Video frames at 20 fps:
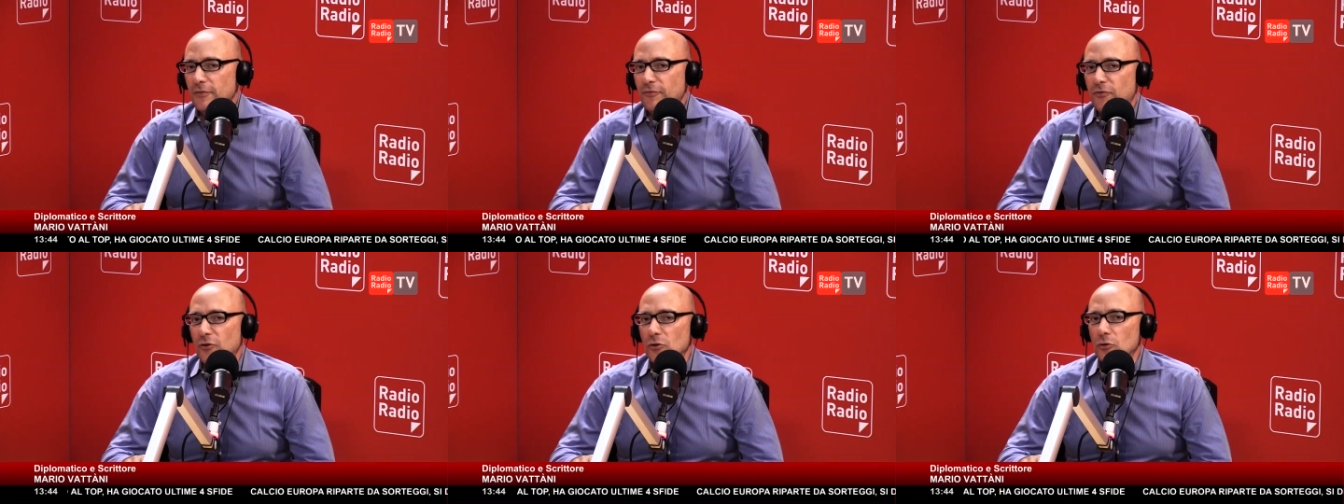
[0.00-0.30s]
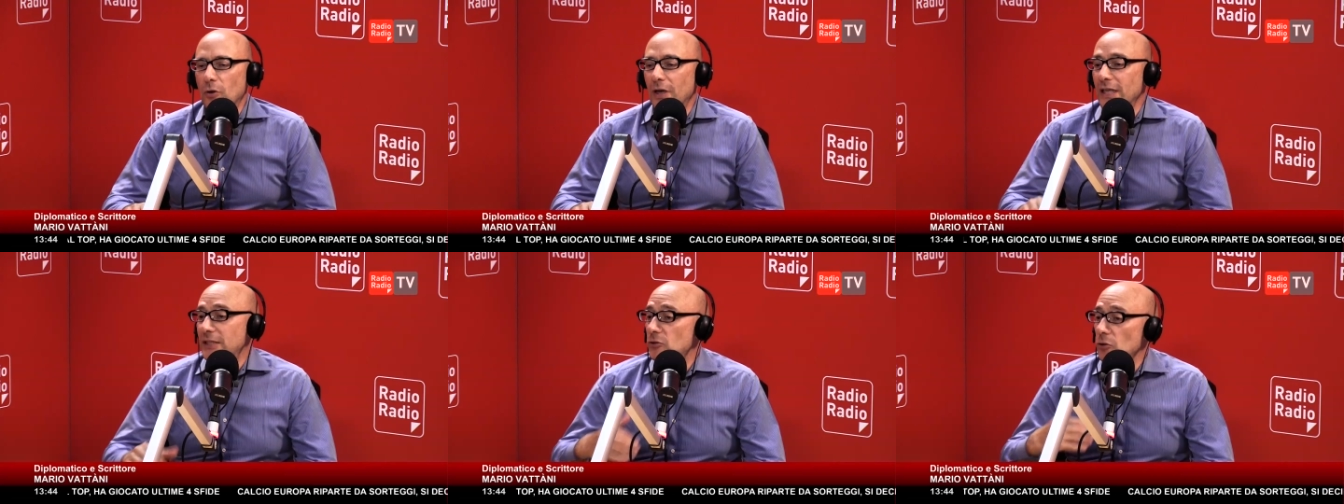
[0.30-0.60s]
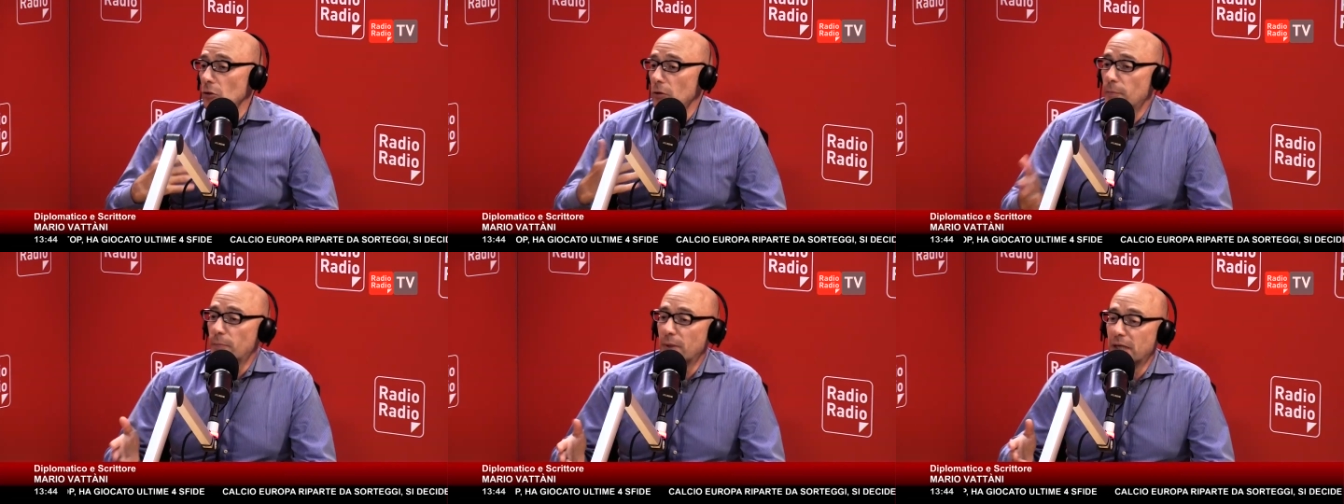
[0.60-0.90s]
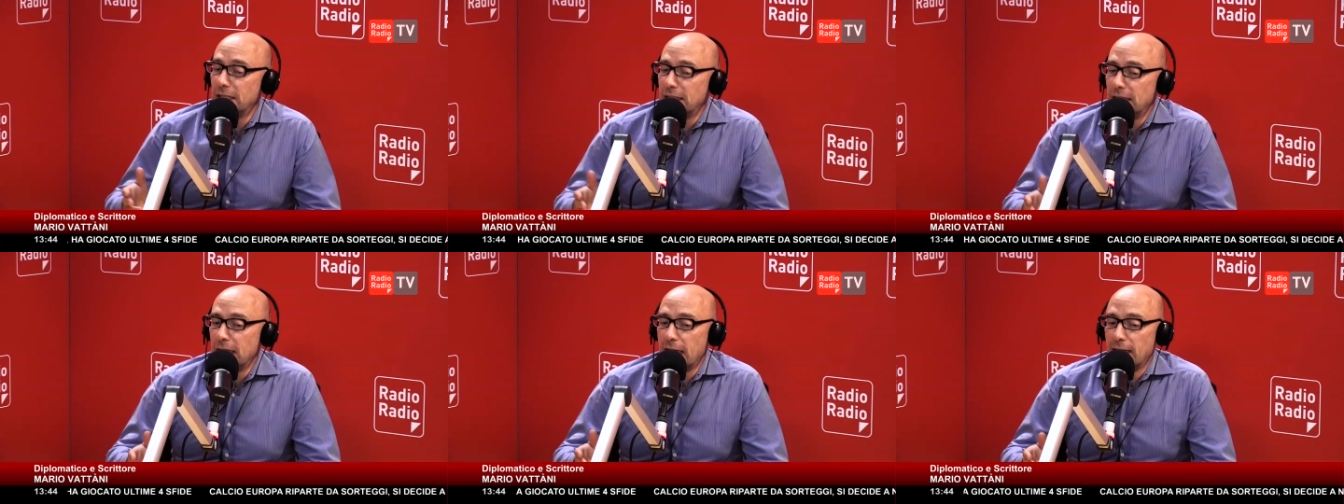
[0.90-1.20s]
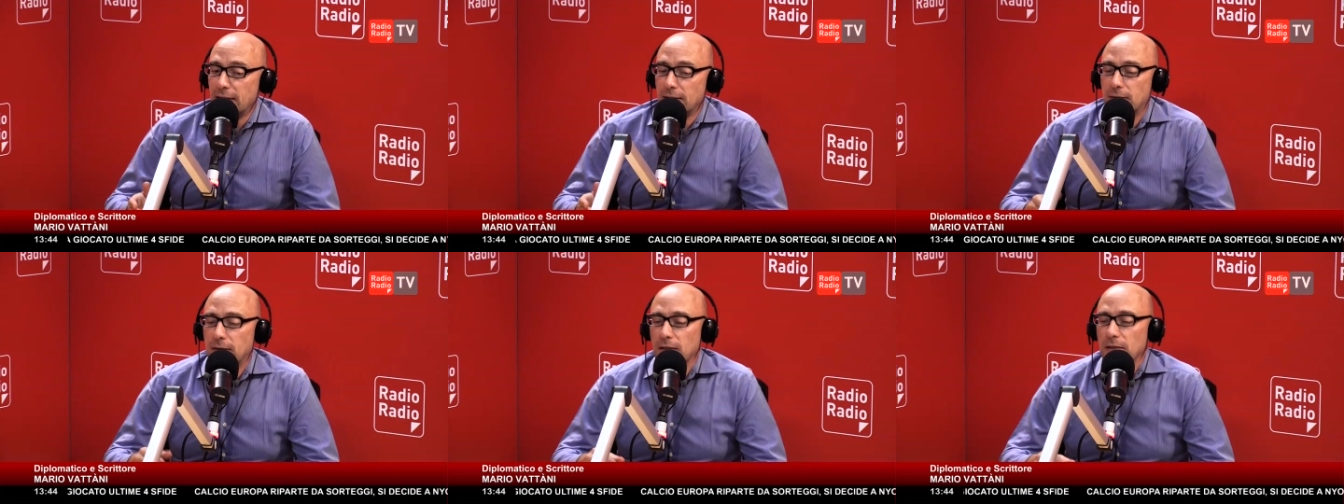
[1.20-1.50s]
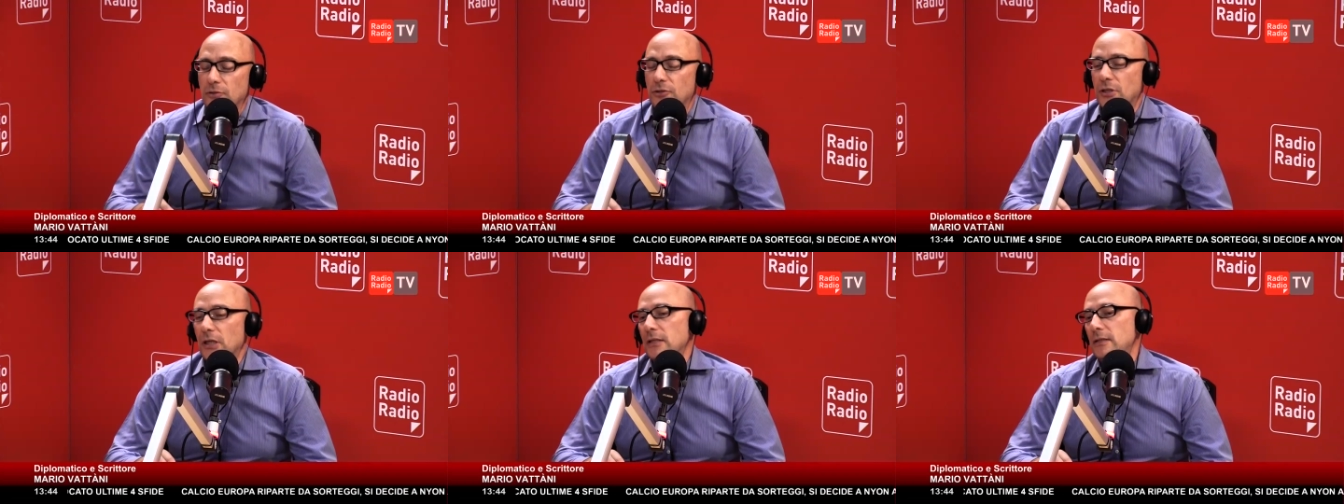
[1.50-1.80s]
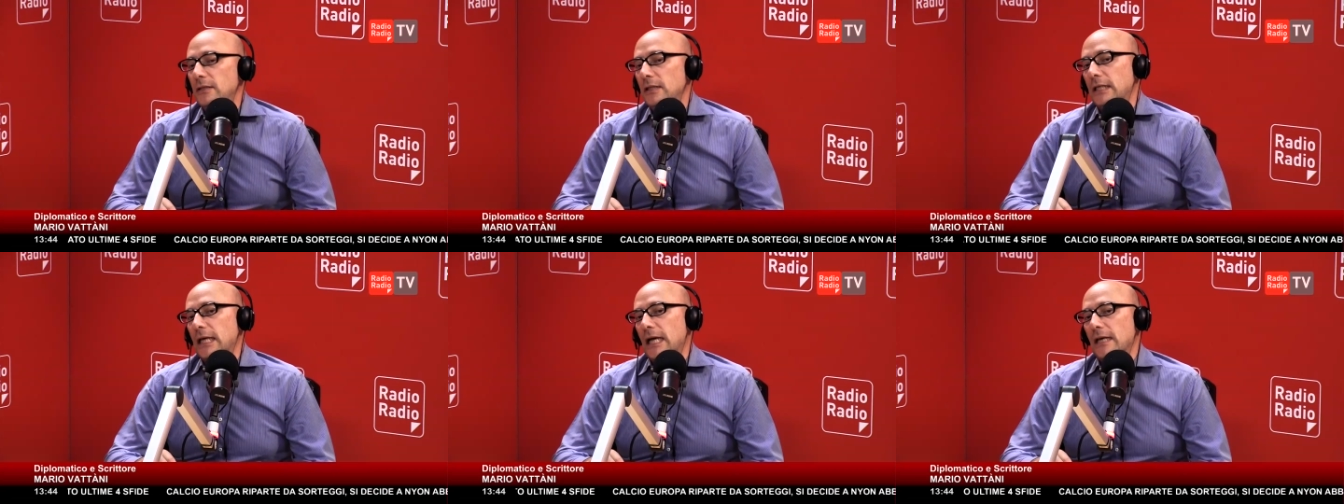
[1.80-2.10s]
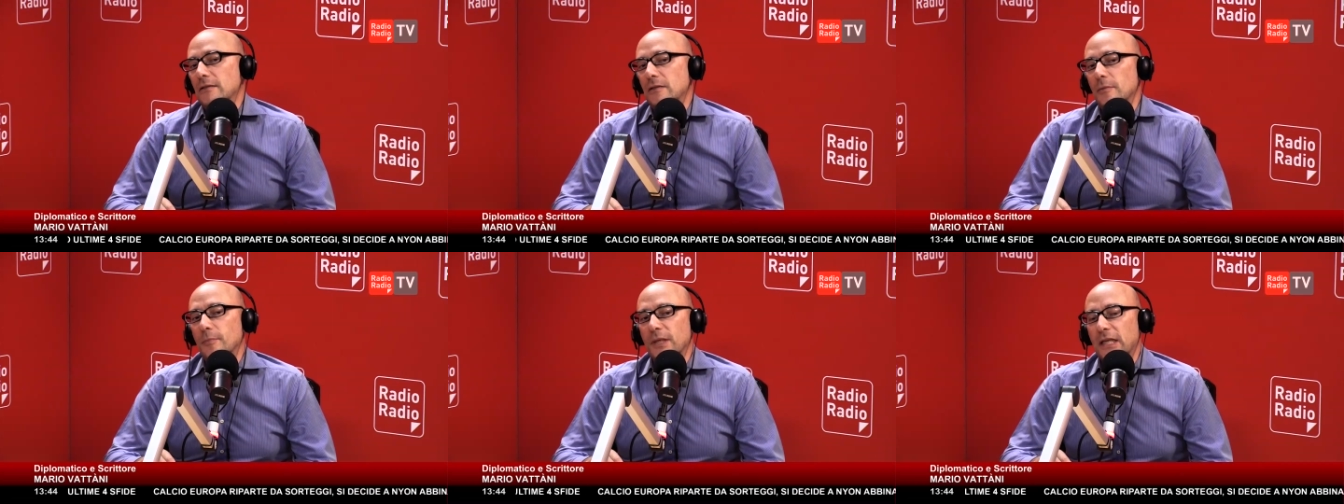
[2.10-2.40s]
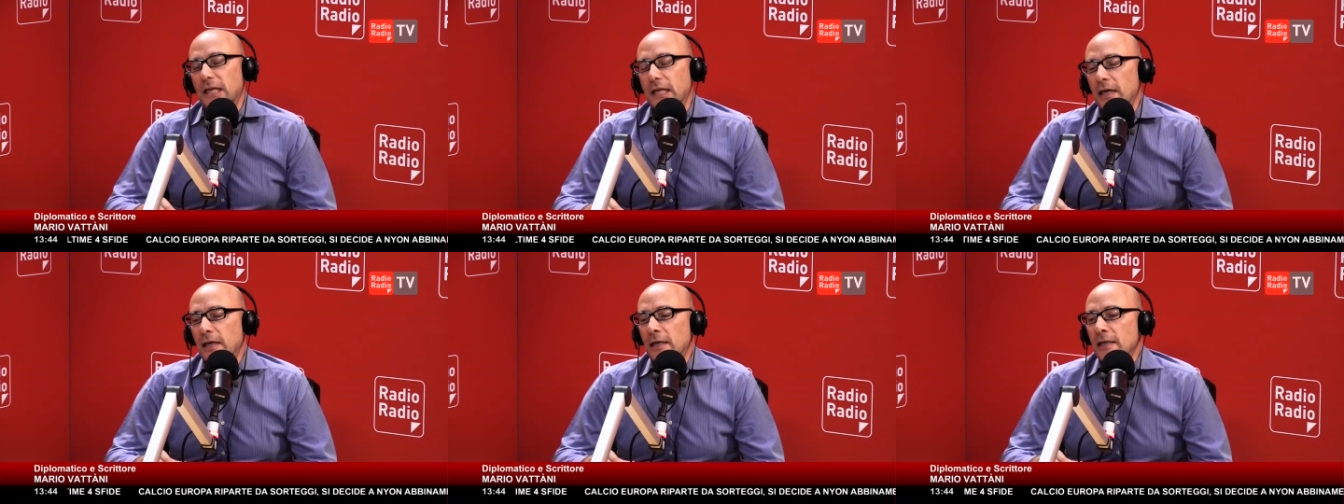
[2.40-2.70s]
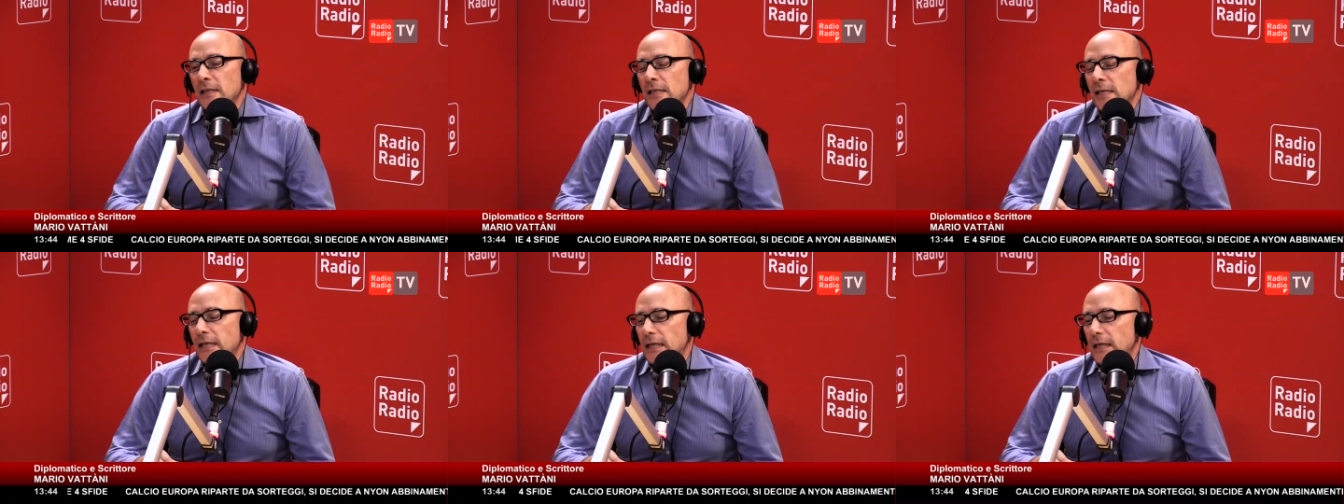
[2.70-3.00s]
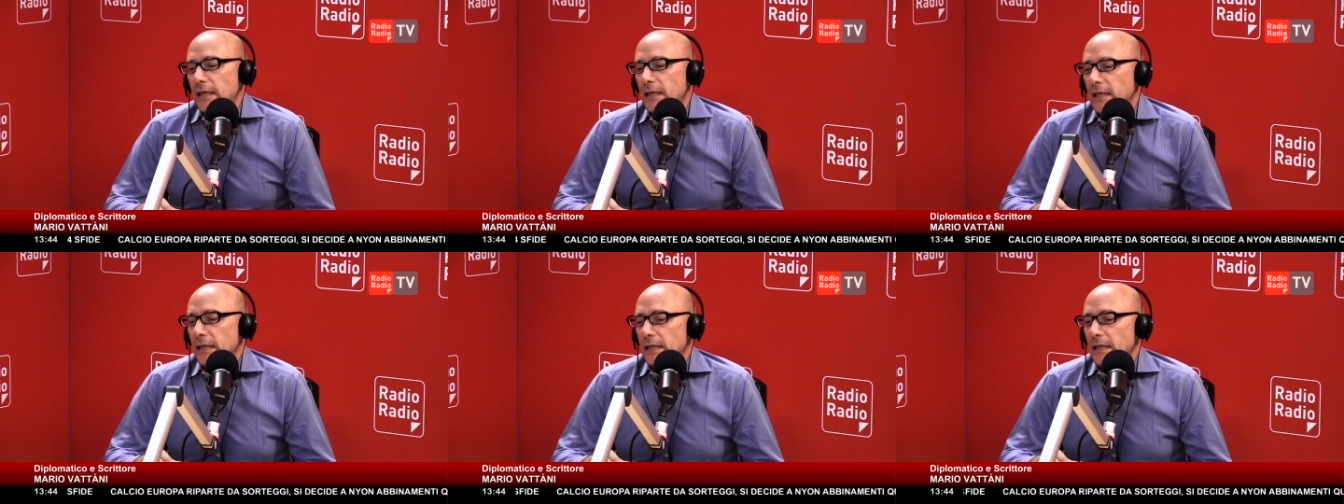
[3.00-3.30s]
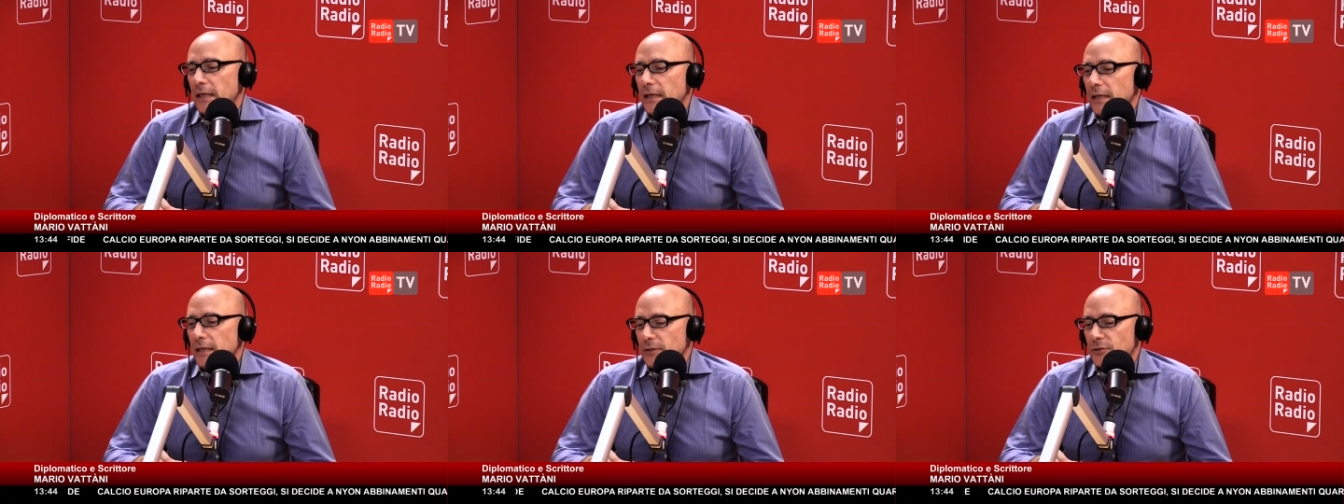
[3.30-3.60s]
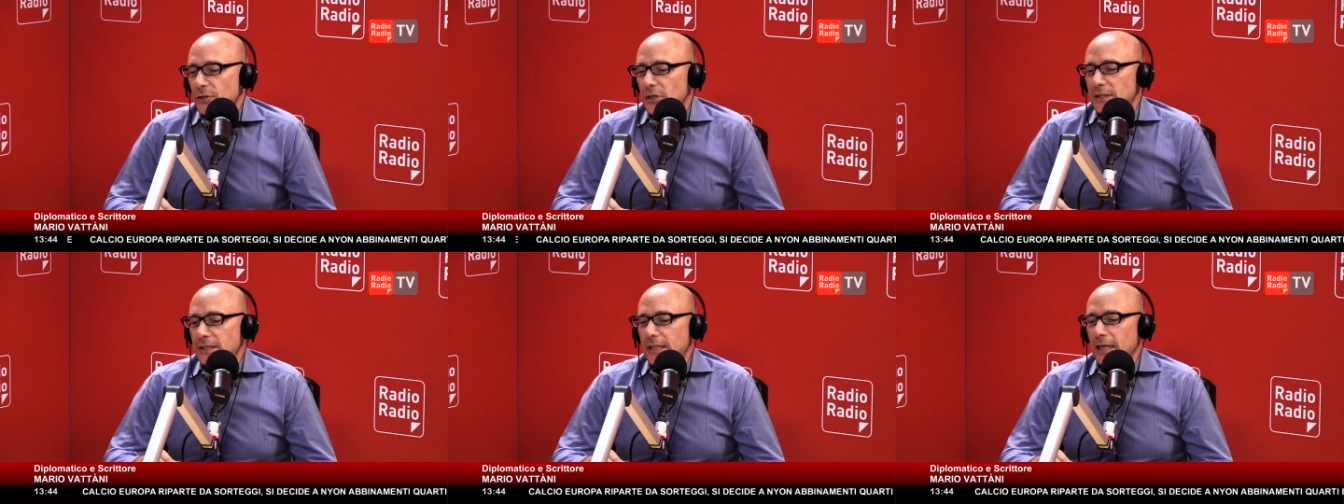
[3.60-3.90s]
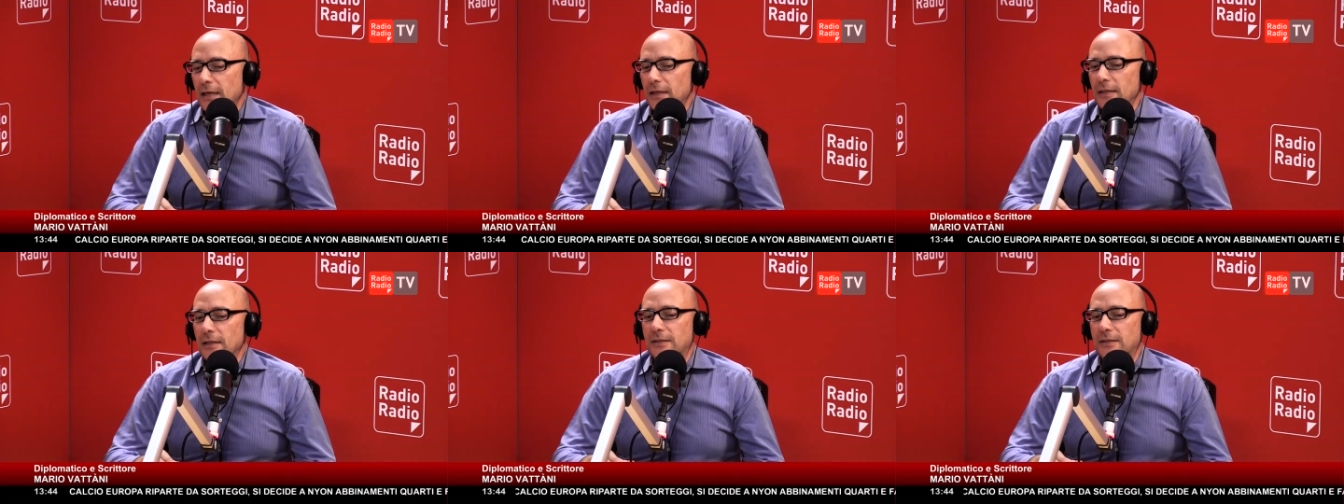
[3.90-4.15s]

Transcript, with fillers: fondo è sorprendente in certi casi perché il, il, ci si,